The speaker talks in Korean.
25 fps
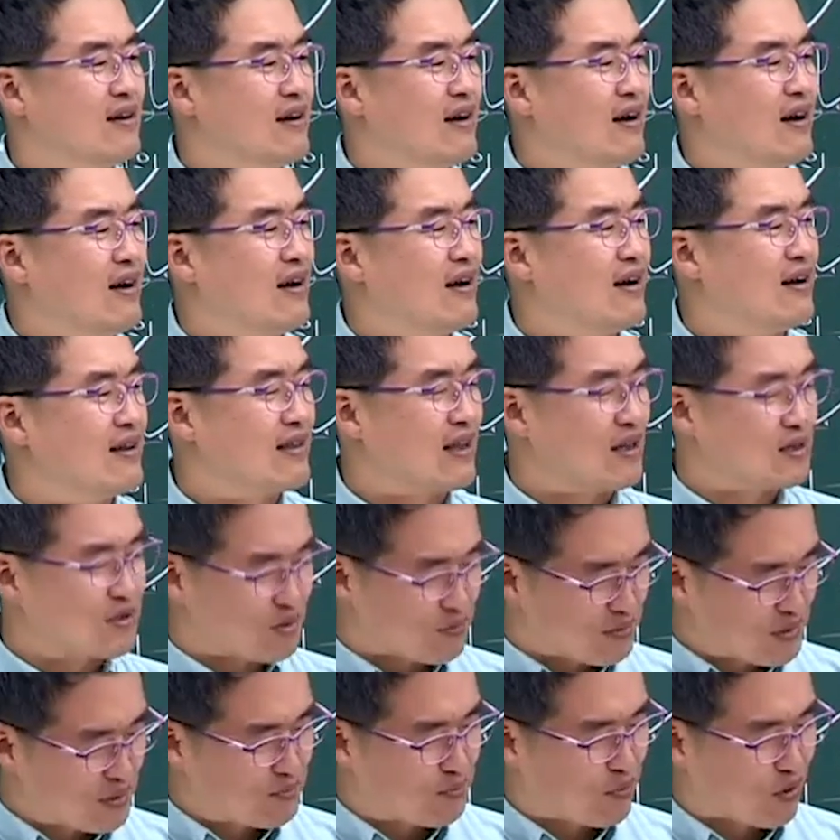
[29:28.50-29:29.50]
아, 난
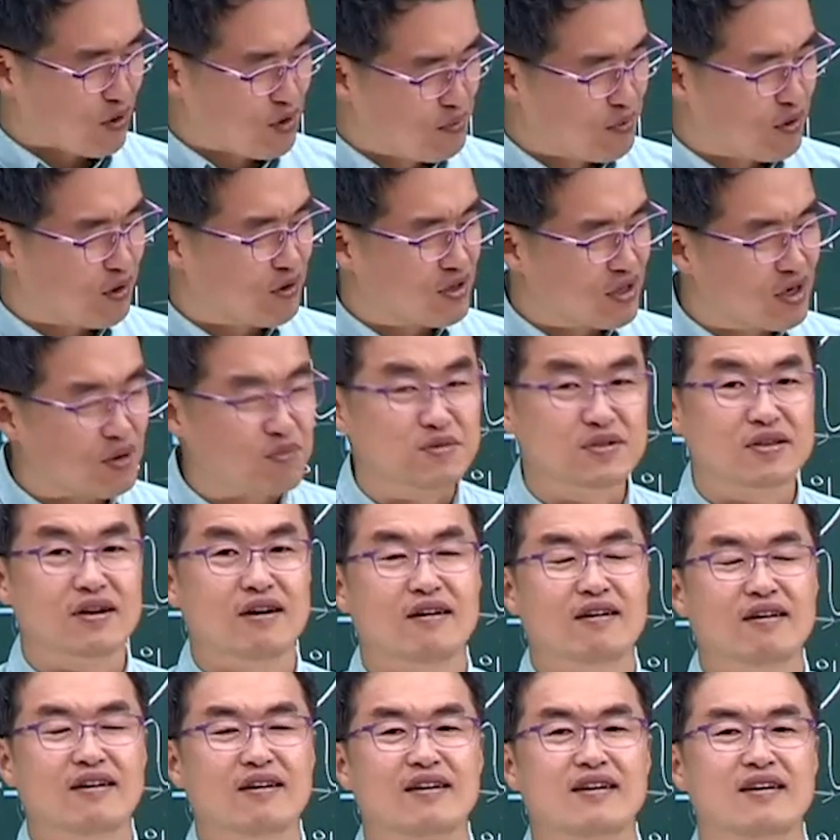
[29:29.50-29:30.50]
정말 벌벌일
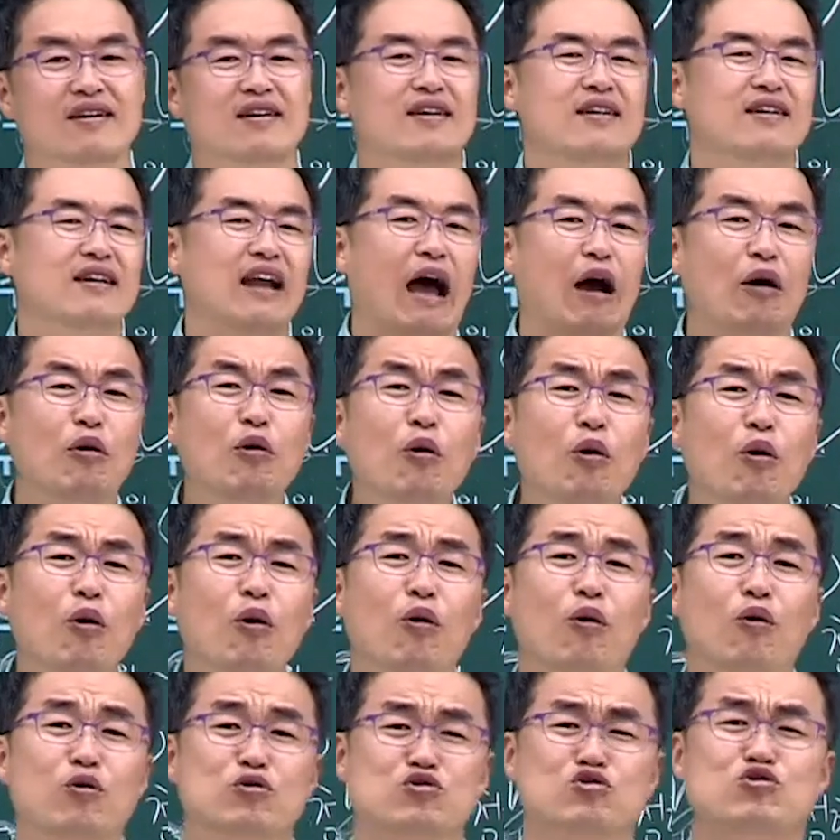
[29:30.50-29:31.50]
없어.
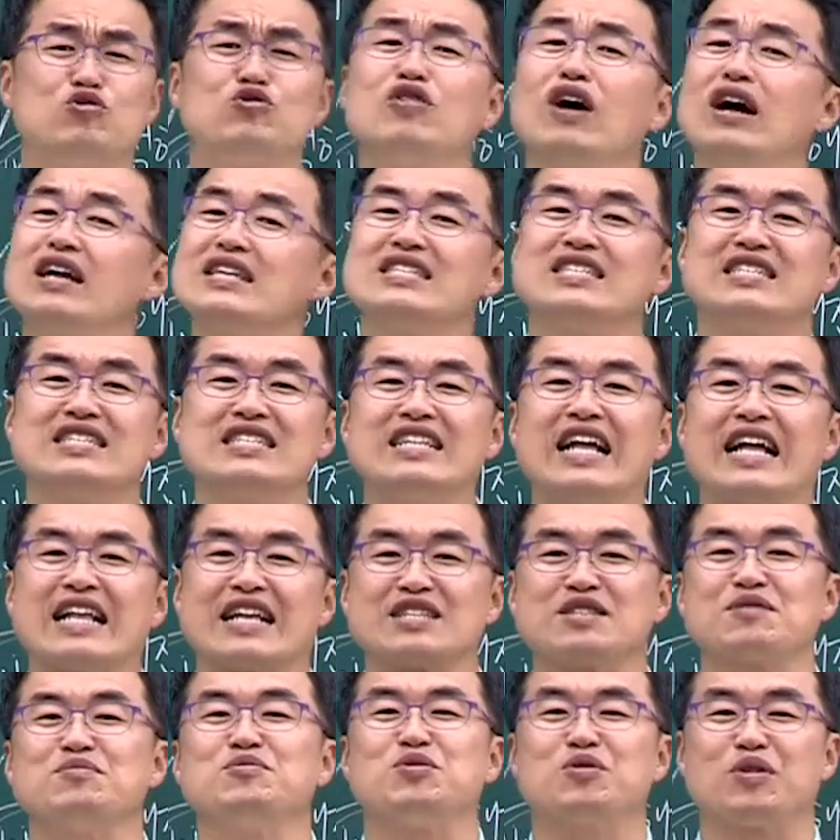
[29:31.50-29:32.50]
라고 주저앉지는
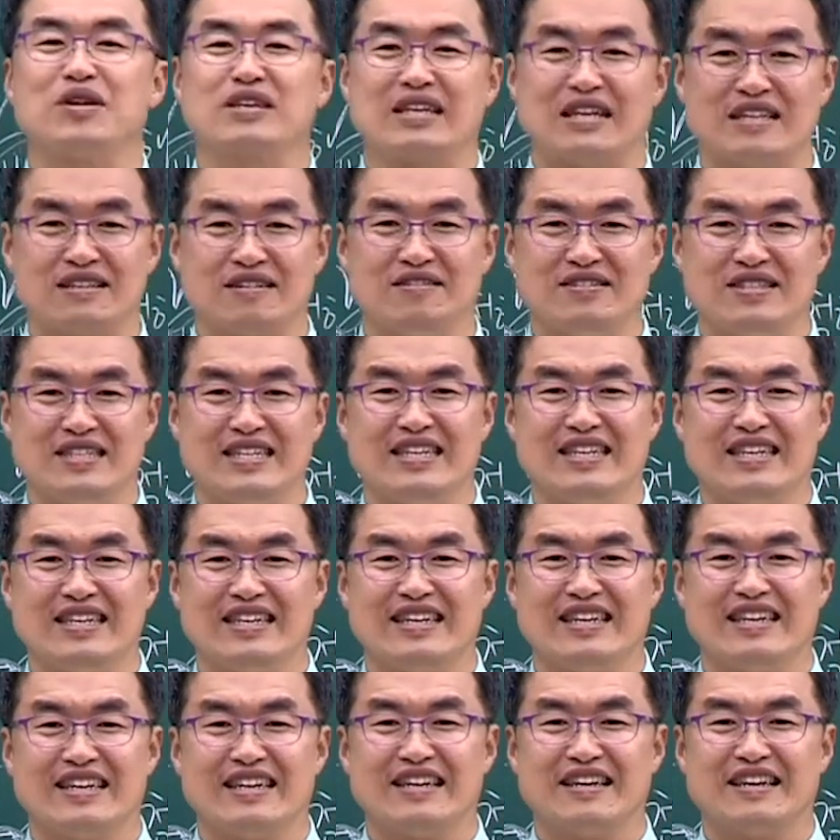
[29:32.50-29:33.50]
않았으면 좋겠다는 거지.
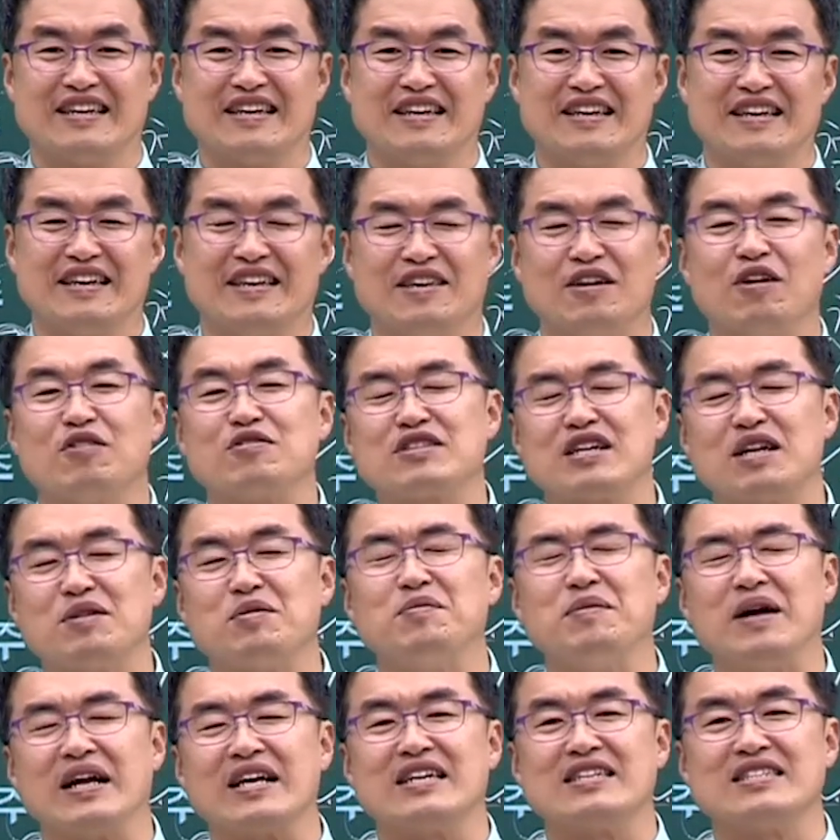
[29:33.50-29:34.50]
역사를
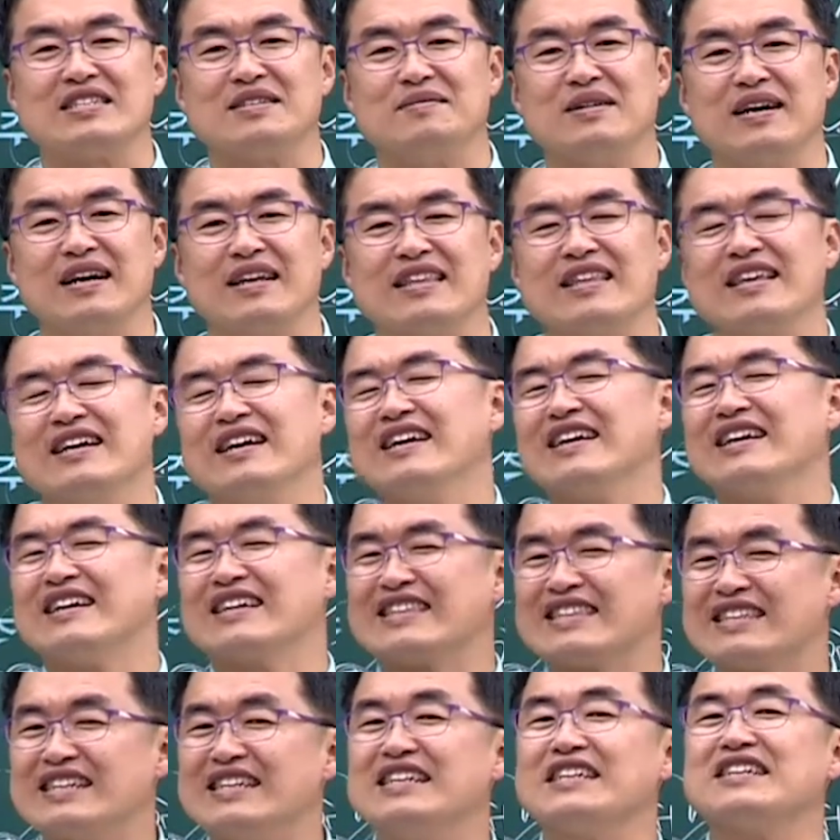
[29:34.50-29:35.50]
보면 알겠지만
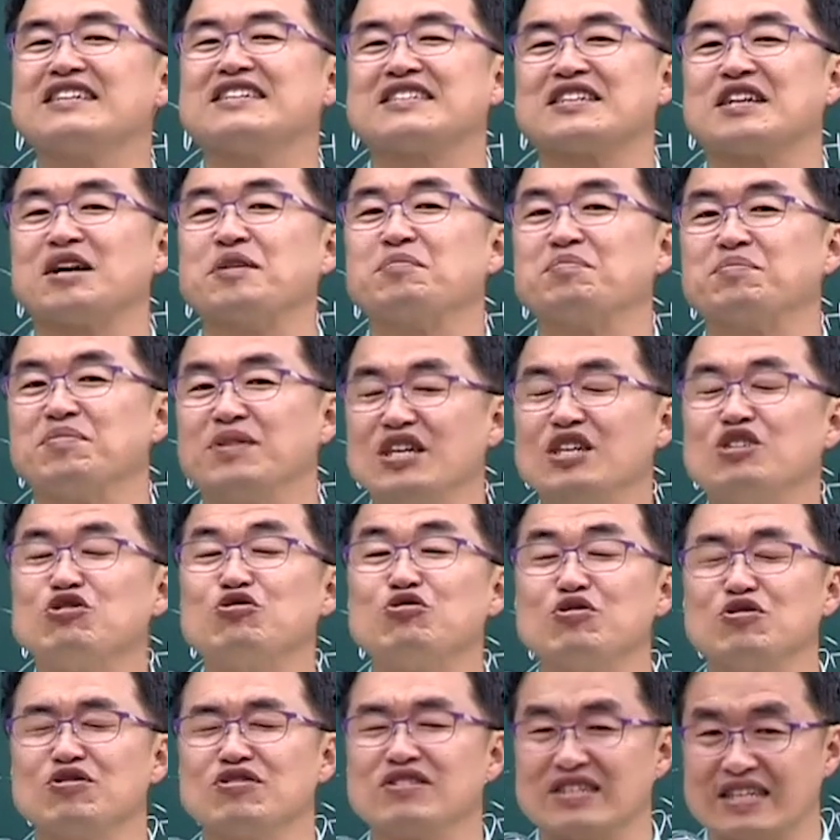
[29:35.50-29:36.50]
늘 그런
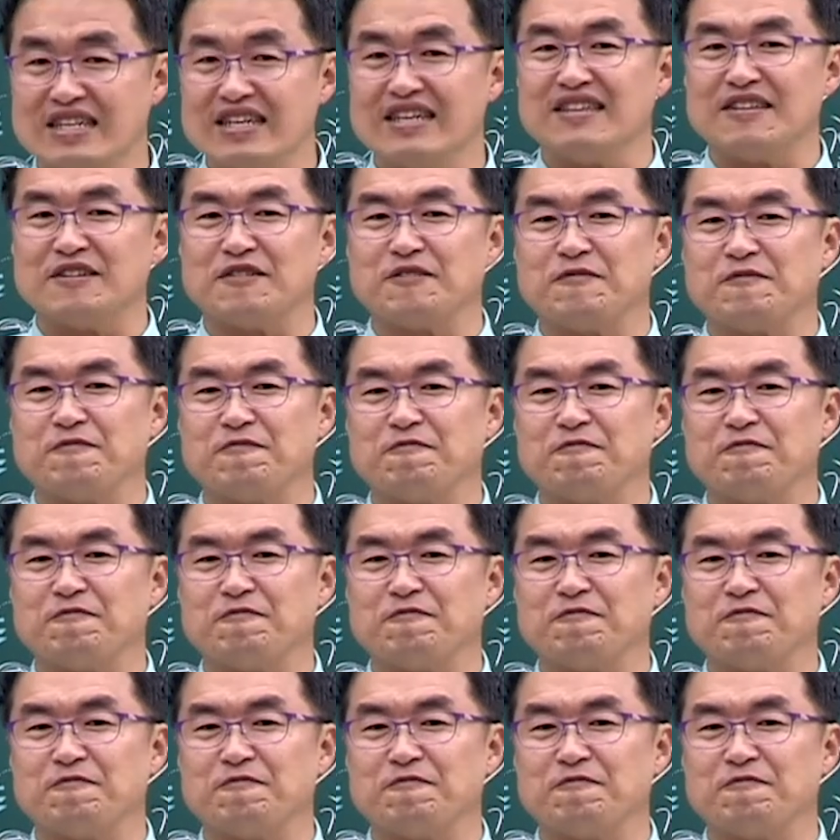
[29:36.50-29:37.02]
비주류들은